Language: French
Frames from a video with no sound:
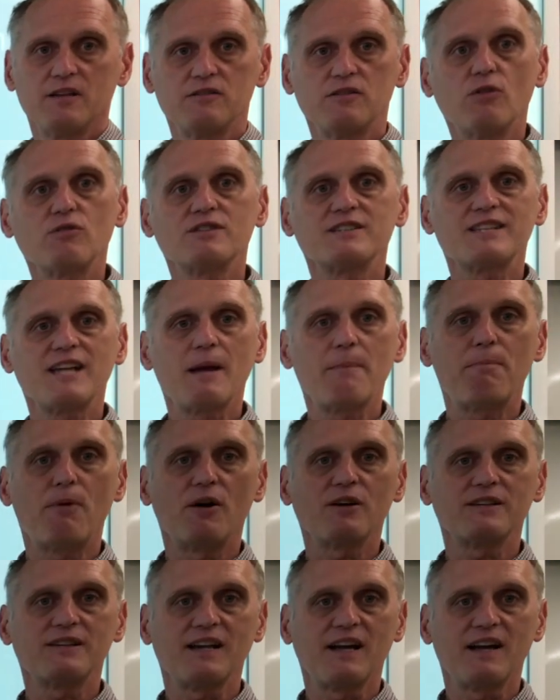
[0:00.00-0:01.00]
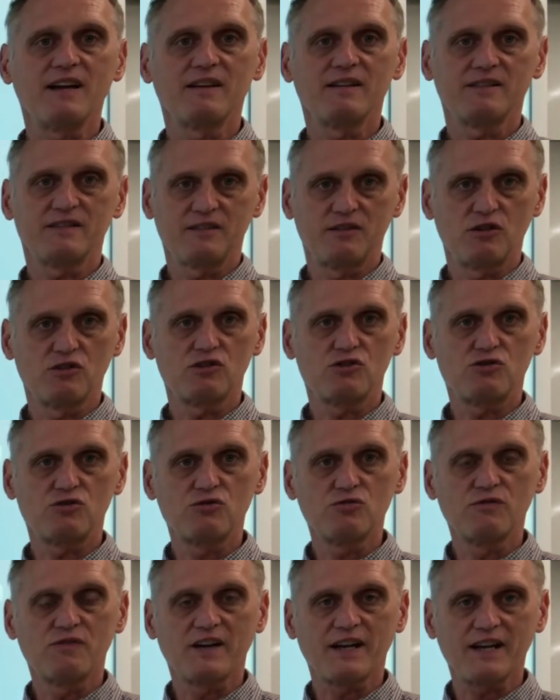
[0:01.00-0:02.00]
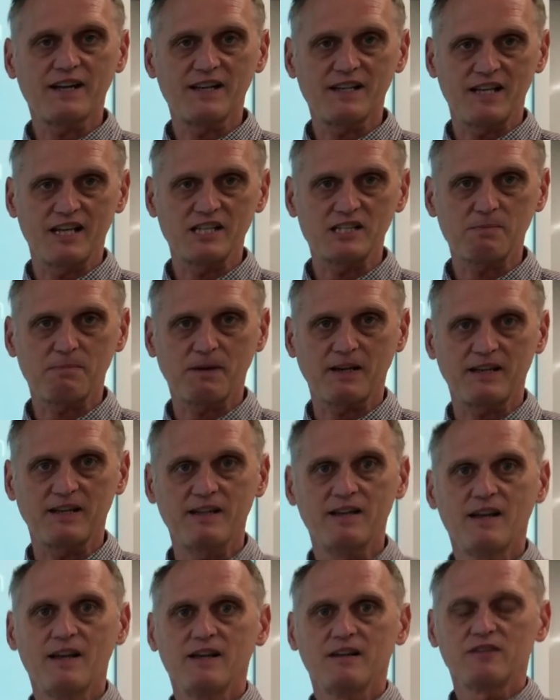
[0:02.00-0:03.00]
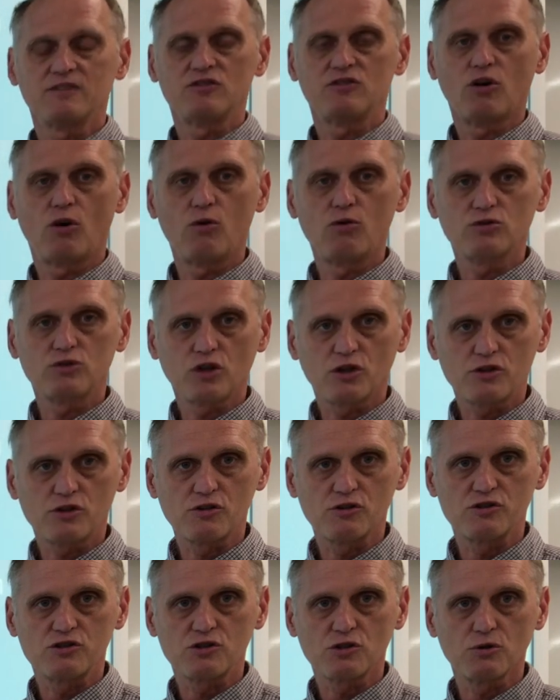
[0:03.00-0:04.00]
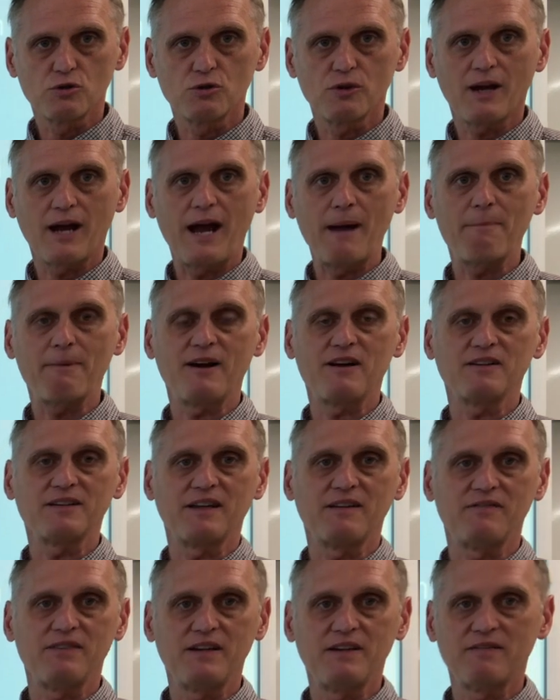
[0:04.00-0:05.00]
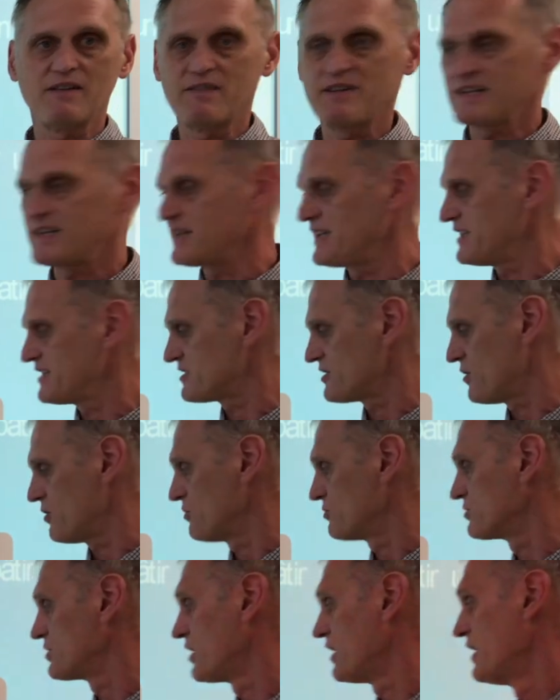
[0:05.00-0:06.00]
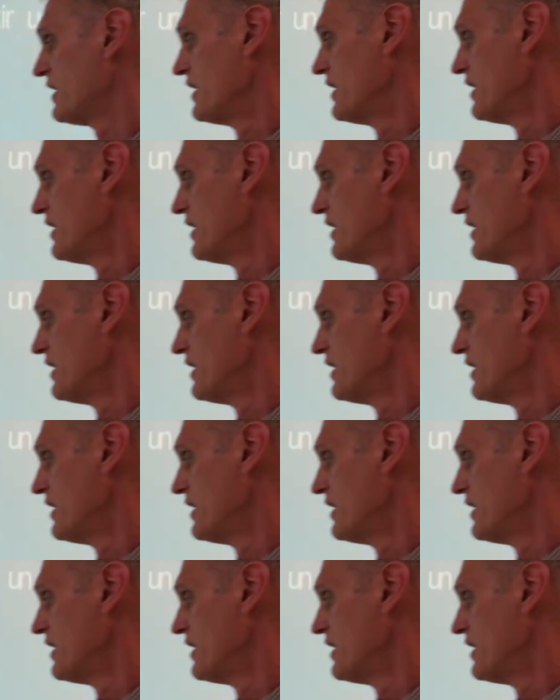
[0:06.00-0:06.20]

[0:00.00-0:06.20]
Donc, c'est important de s'ouvrir l'esprit, d'autres cultures, apprendre à vivre avec les autres.